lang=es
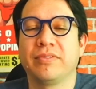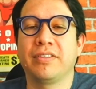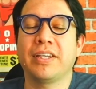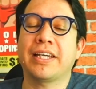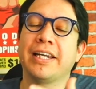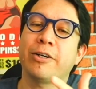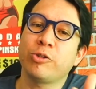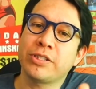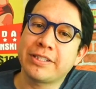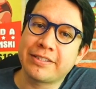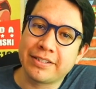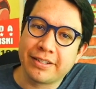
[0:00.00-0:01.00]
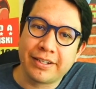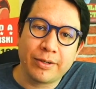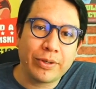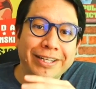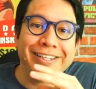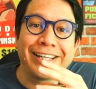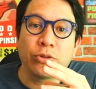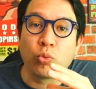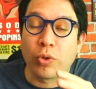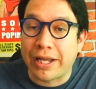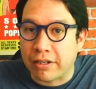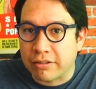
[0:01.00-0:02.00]
Y es que la cosa es así. El lenguaje es
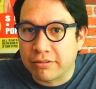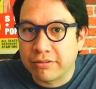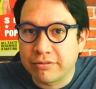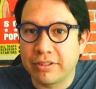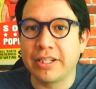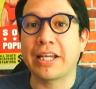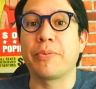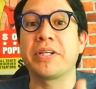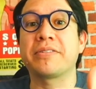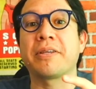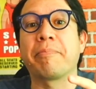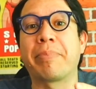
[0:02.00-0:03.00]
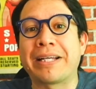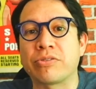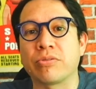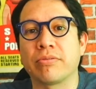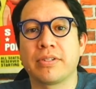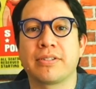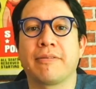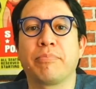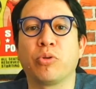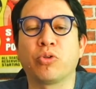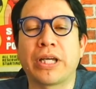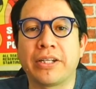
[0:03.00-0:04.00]
natural. Tiene que abrirse paso. Es
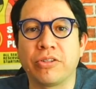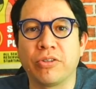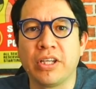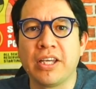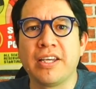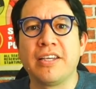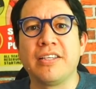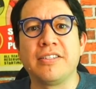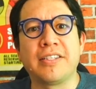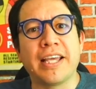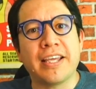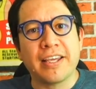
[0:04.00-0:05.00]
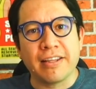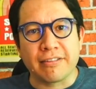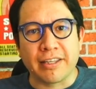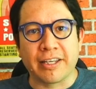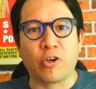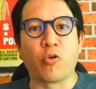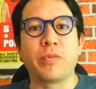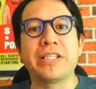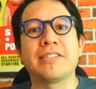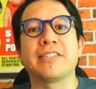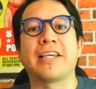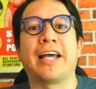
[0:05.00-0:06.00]
espontáneo. Y si hay gente que
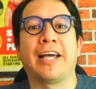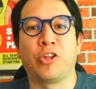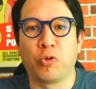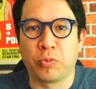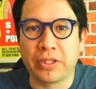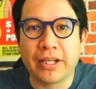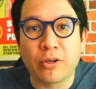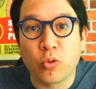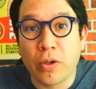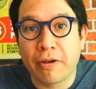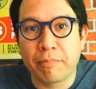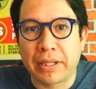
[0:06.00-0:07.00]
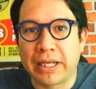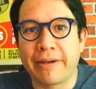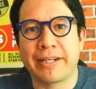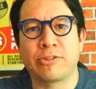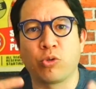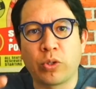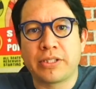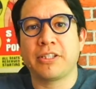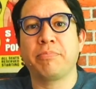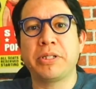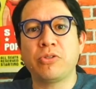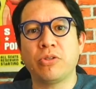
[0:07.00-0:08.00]
comienza a adoptar nuevas palabras o nuevas
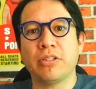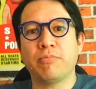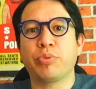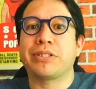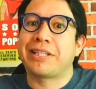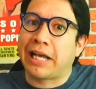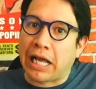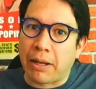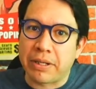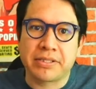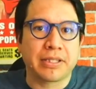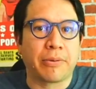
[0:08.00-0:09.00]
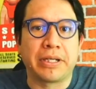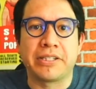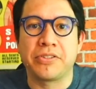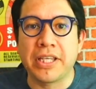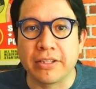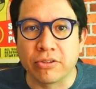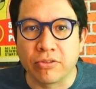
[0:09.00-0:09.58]
expresiones, pues se acaba estableciendo